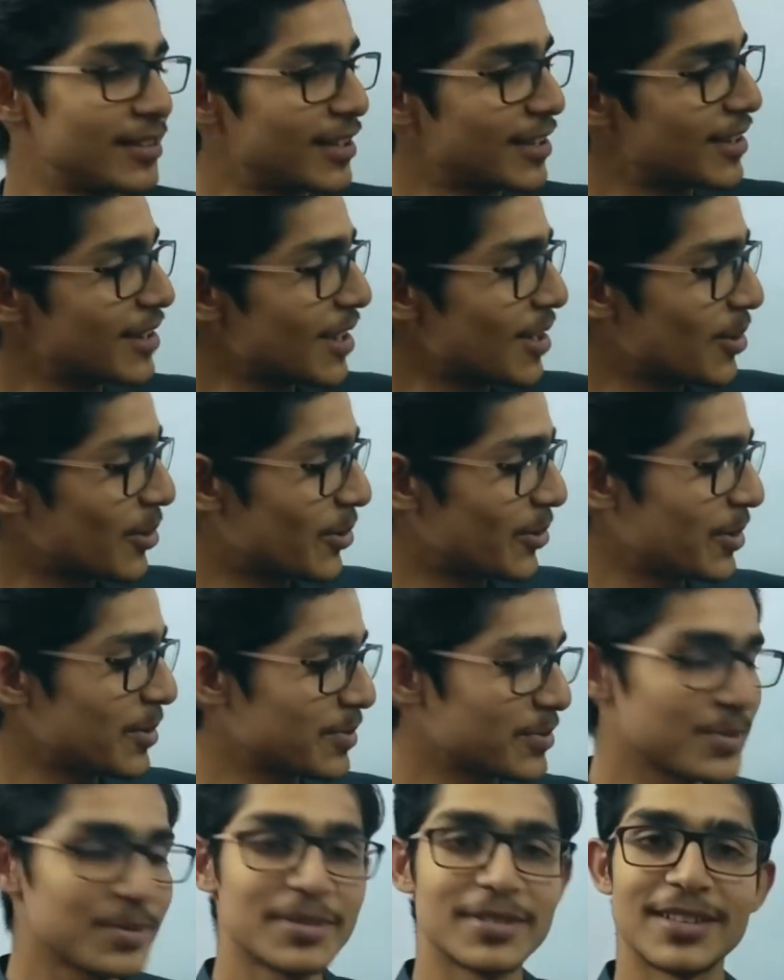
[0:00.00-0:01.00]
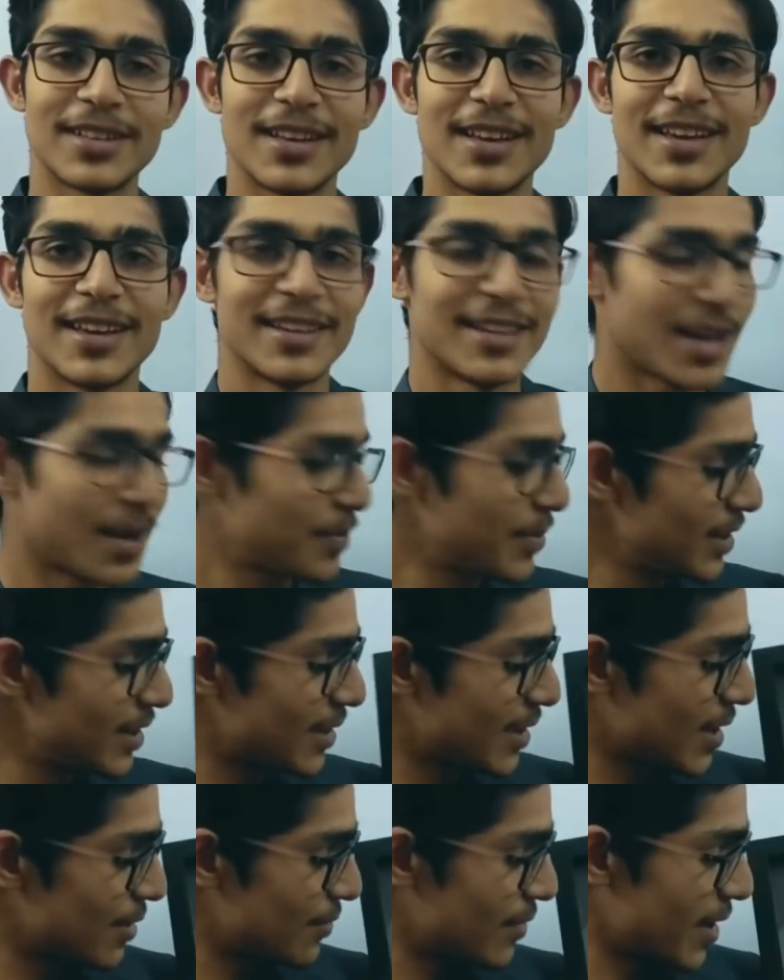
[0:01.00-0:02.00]
दिख रहा होगा आपको यहाँ पे
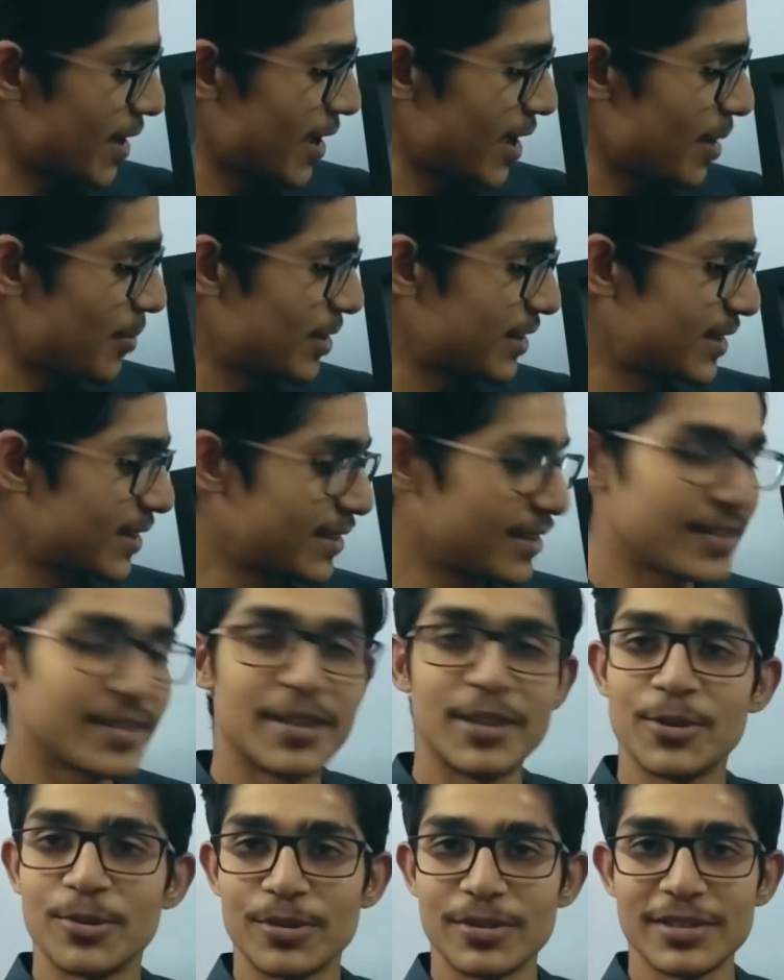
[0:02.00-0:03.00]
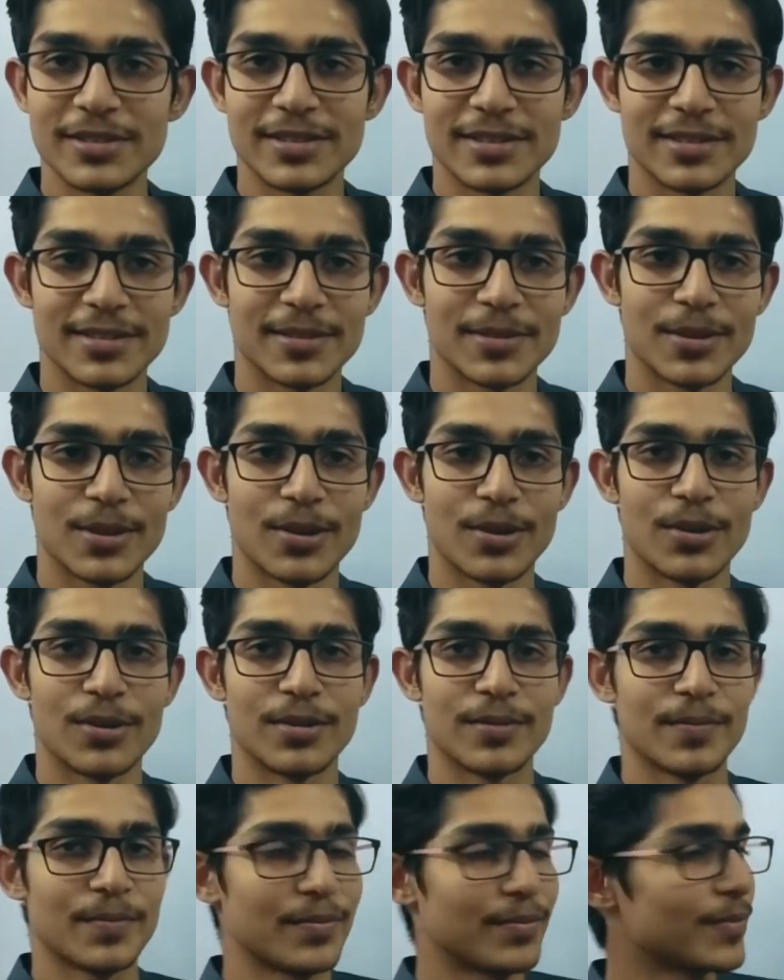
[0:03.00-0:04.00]
लिखा हुआ है एम एस एस एस सी नोट्स
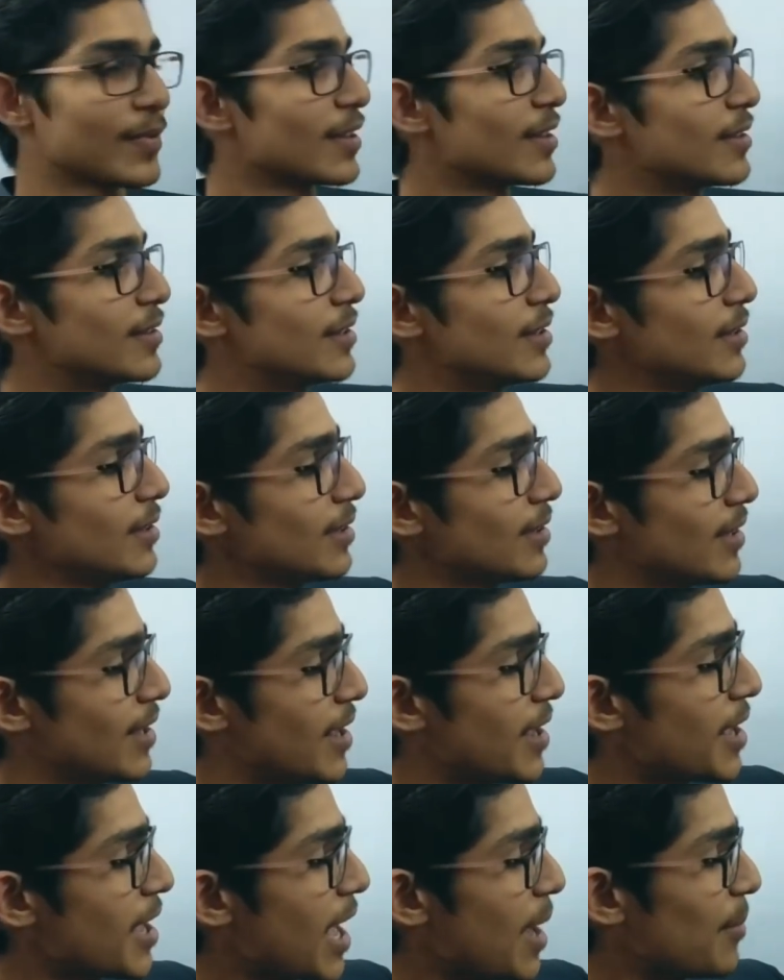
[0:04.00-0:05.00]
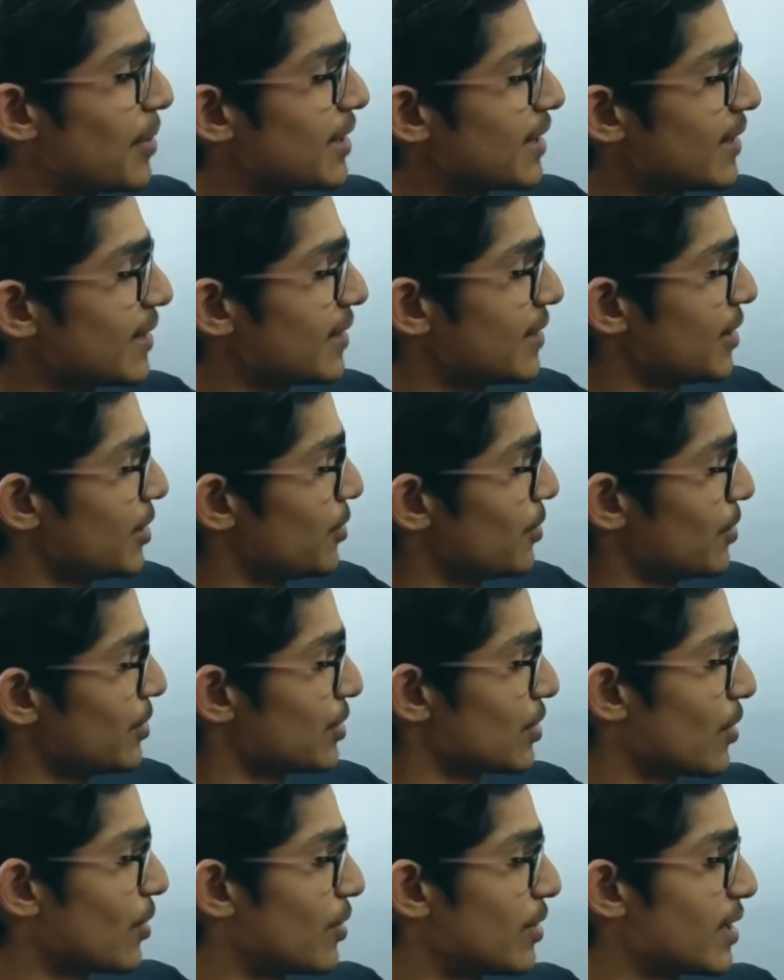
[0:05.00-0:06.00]
ये एम एस एस एस सी
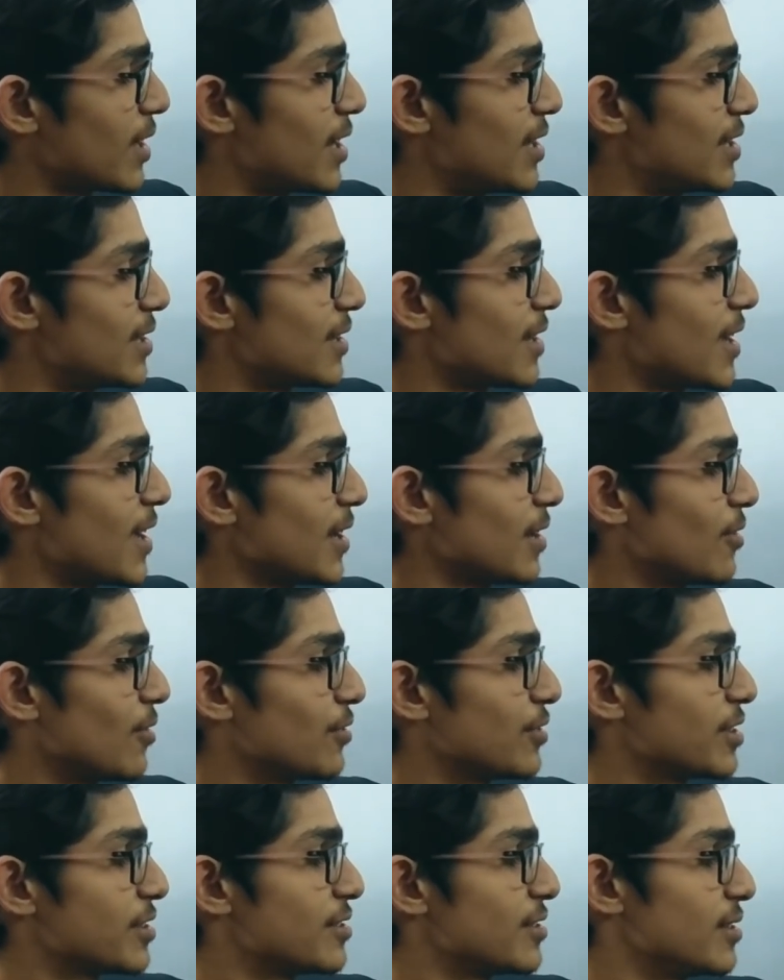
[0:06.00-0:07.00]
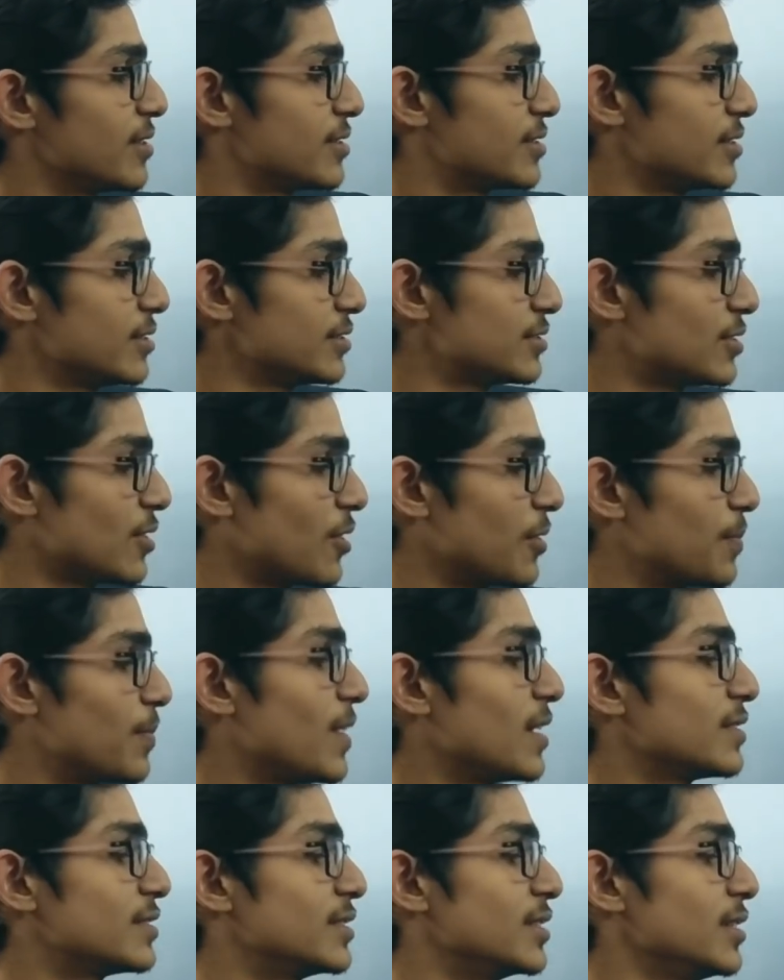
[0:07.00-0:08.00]
नोट्स और यहाँ लिखा है कॉन्ग्रेचुलेसन्स ऑन
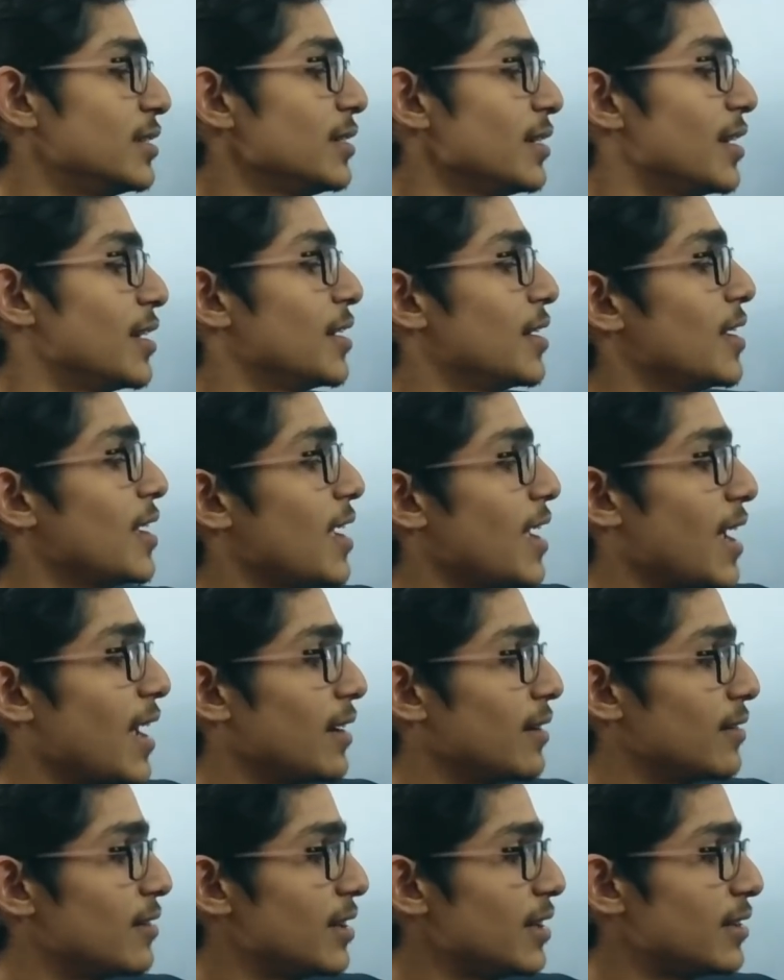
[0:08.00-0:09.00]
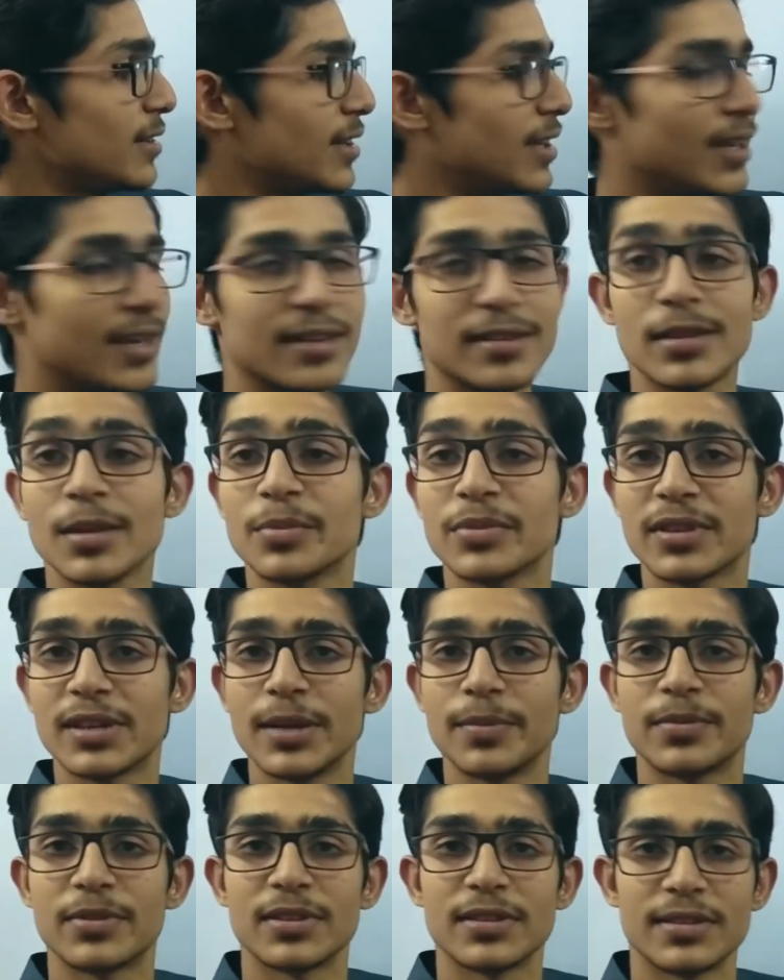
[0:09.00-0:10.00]
पासिंग हंड्रेड के
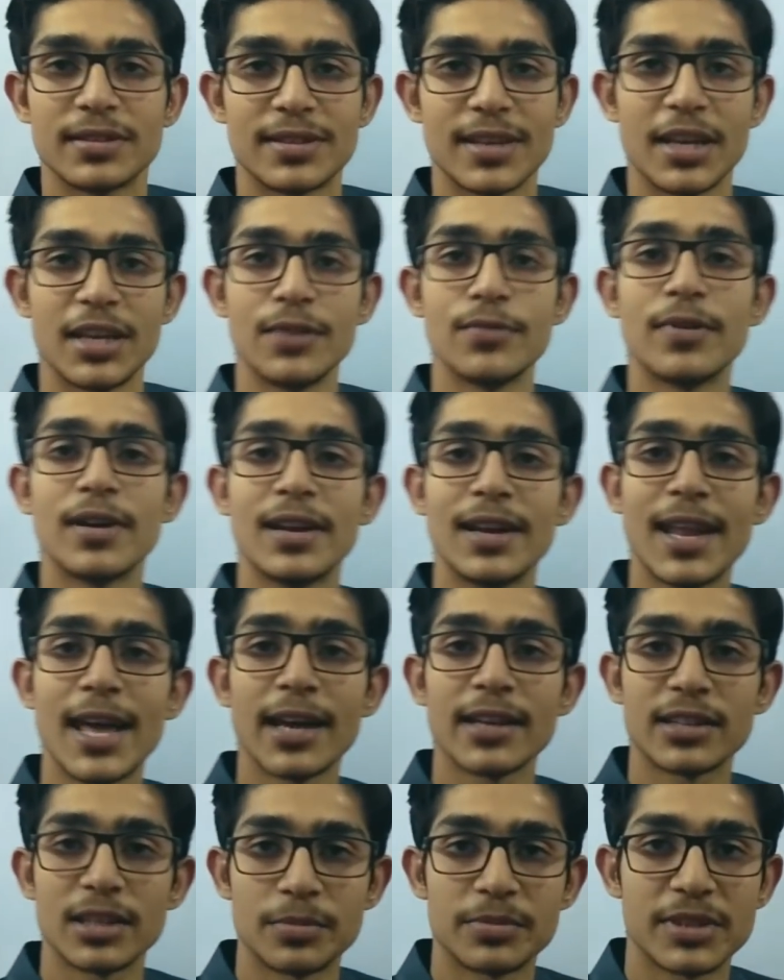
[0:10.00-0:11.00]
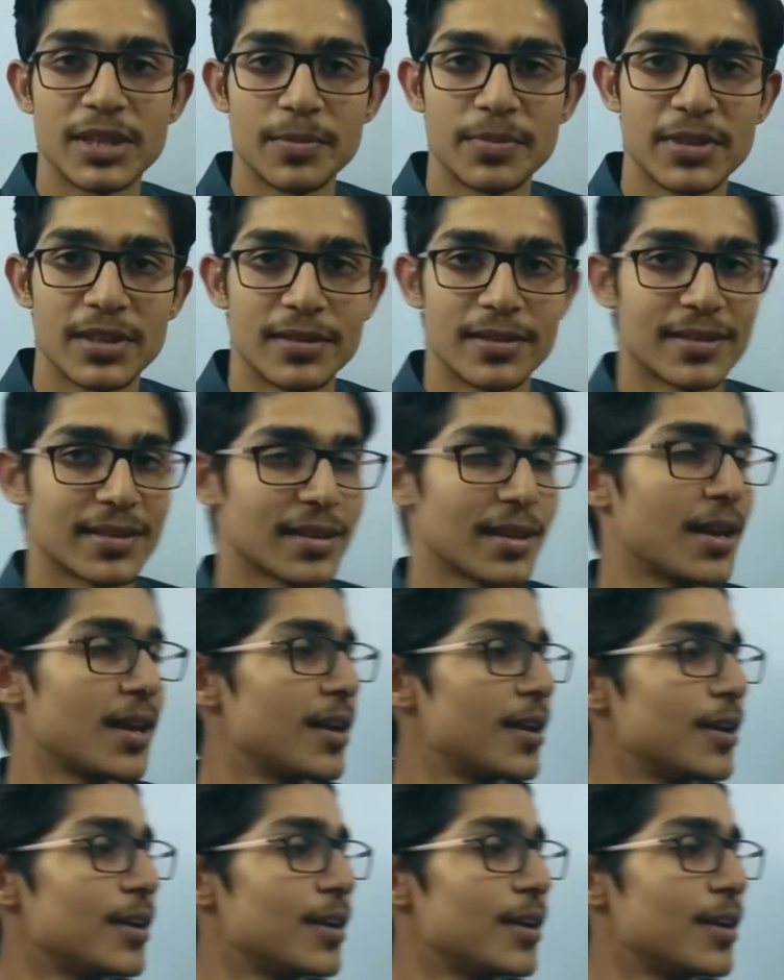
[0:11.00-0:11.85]
सब्सक्रिप्शंस यानी वन लैक सब्सक्रिप्शंस